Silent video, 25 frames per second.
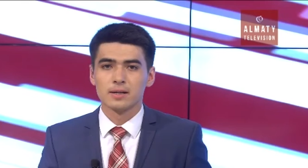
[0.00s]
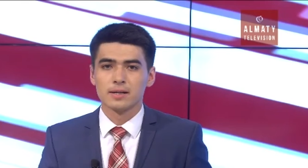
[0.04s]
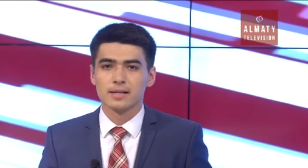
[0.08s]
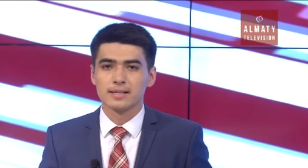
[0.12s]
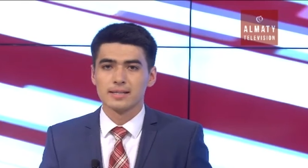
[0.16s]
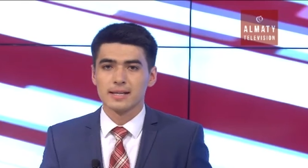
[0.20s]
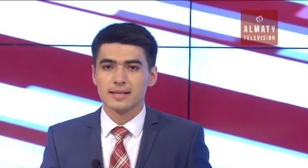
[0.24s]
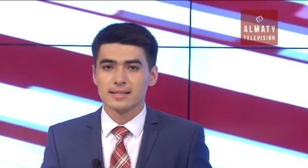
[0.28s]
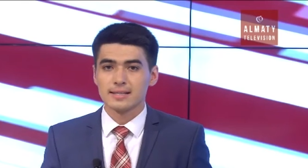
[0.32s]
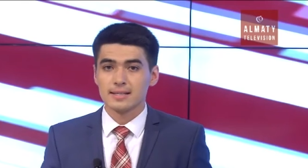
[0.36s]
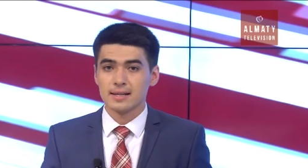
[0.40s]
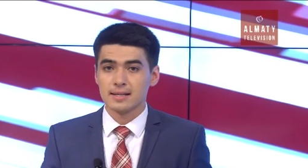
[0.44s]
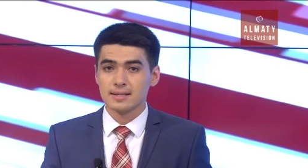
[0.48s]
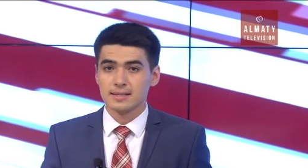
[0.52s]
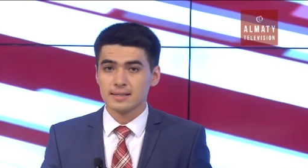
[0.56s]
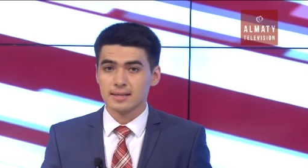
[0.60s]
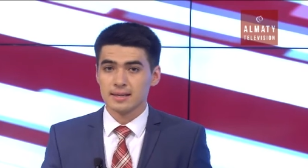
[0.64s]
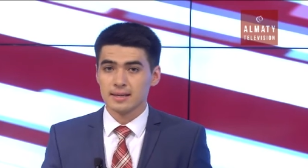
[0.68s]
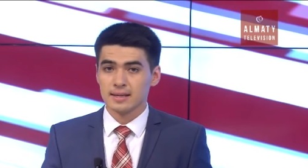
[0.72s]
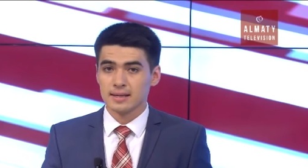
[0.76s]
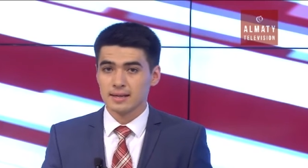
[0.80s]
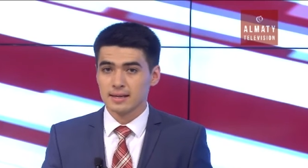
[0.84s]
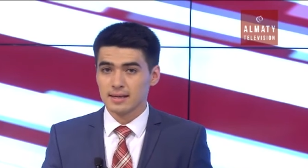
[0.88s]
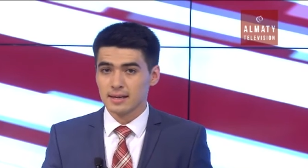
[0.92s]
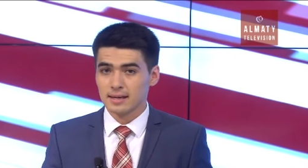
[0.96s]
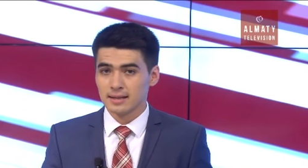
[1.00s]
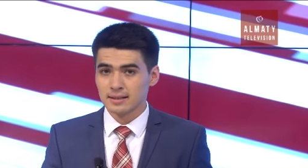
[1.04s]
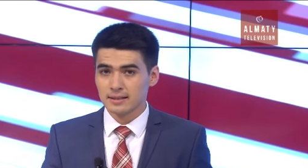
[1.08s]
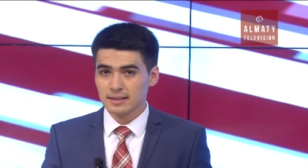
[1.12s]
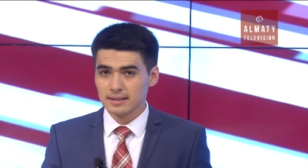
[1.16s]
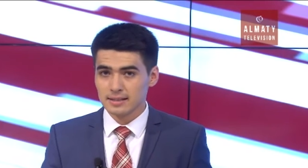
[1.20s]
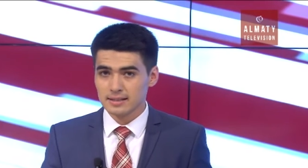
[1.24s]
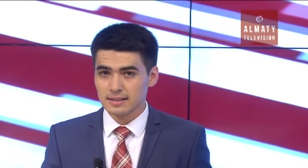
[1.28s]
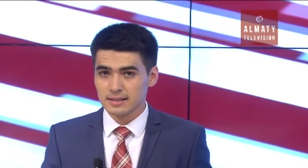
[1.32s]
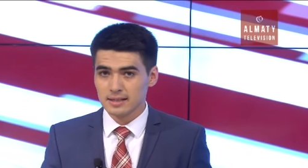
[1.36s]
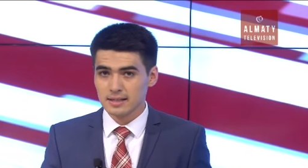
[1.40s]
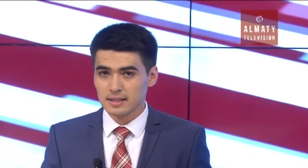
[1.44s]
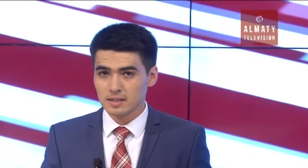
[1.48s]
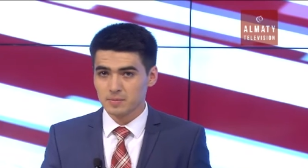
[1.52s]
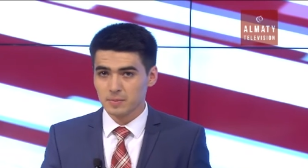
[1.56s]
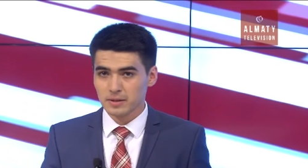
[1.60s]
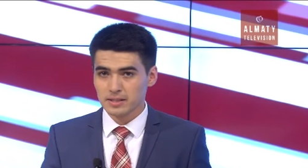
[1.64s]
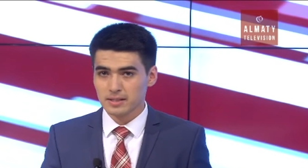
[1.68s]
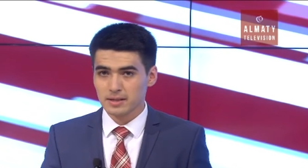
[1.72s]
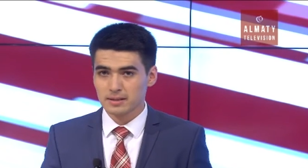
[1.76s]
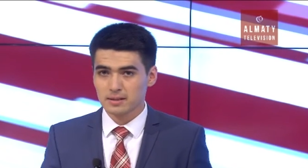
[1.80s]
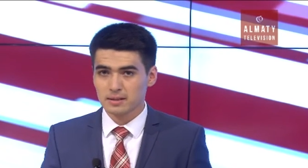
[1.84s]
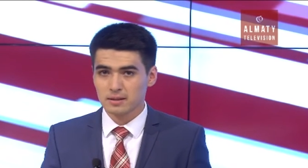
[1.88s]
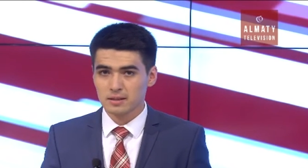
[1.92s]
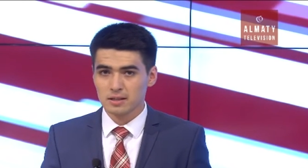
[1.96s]
Казахстанские и английские
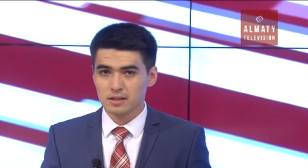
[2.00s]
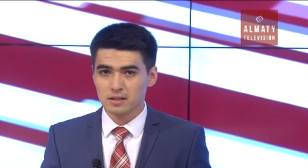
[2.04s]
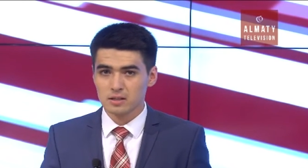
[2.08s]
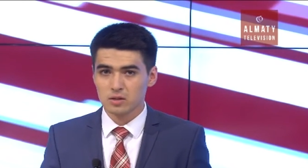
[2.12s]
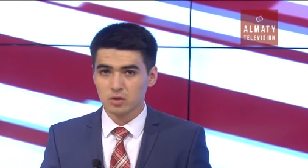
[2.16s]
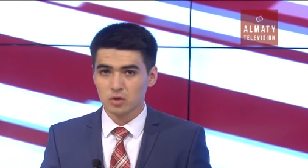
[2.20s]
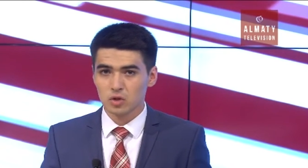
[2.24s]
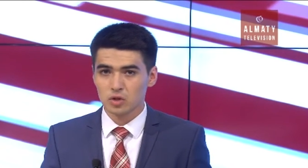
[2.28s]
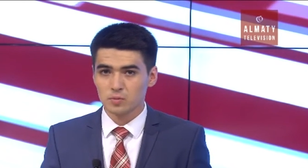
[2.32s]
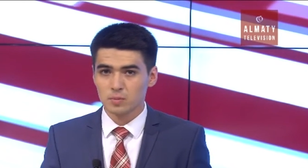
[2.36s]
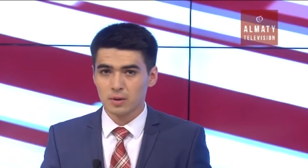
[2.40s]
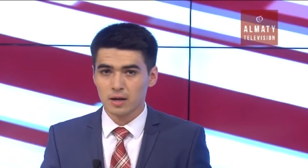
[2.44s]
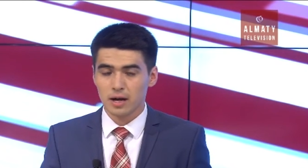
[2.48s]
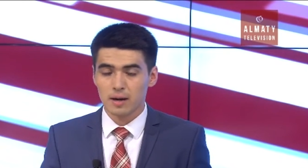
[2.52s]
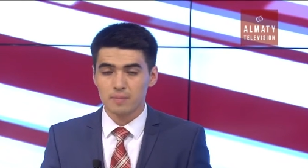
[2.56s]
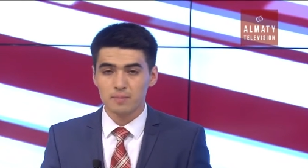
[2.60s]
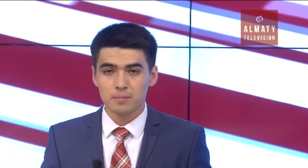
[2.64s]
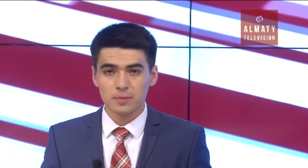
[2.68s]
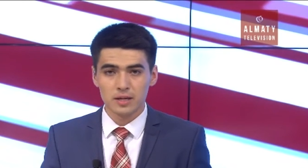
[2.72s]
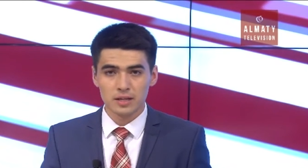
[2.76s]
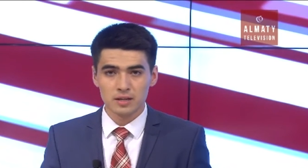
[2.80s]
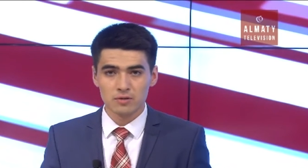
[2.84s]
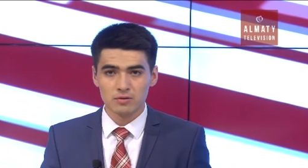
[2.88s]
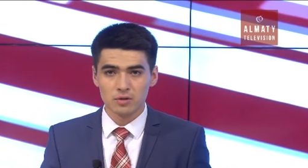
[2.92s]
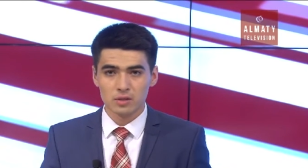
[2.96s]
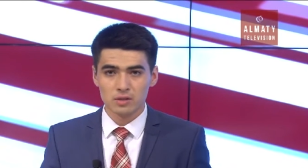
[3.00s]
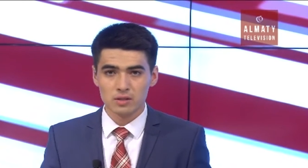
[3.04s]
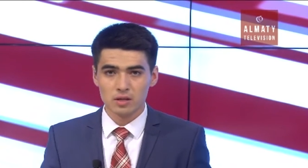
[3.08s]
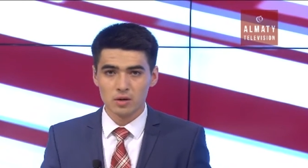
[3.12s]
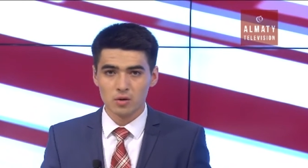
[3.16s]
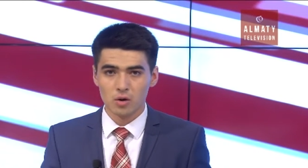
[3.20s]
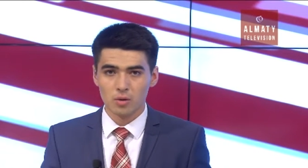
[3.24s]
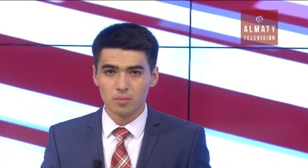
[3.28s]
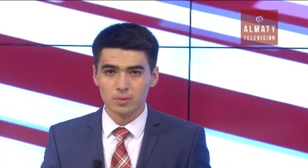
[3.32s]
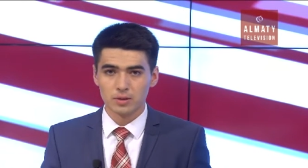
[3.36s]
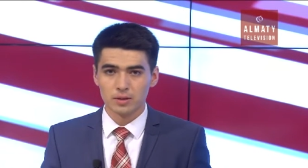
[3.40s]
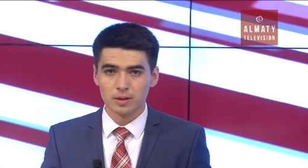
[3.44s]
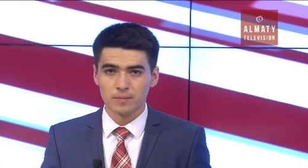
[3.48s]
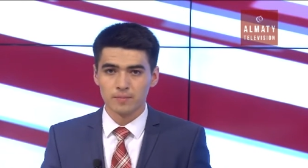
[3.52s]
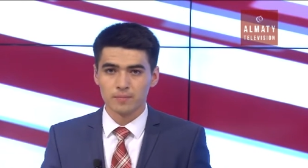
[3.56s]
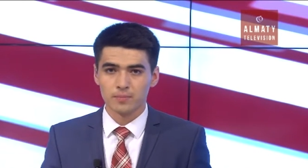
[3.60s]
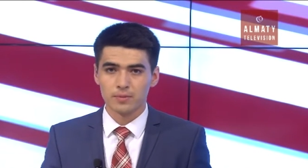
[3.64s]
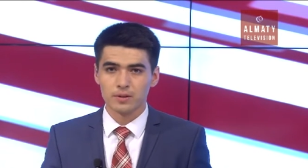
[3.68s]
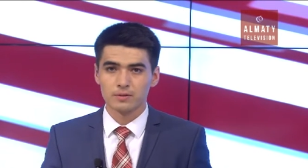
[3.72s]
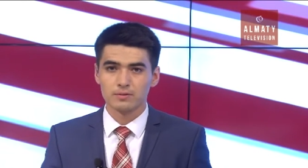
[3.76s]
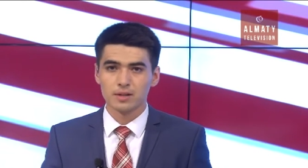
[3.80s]
спасательные службы обмениваются опытом.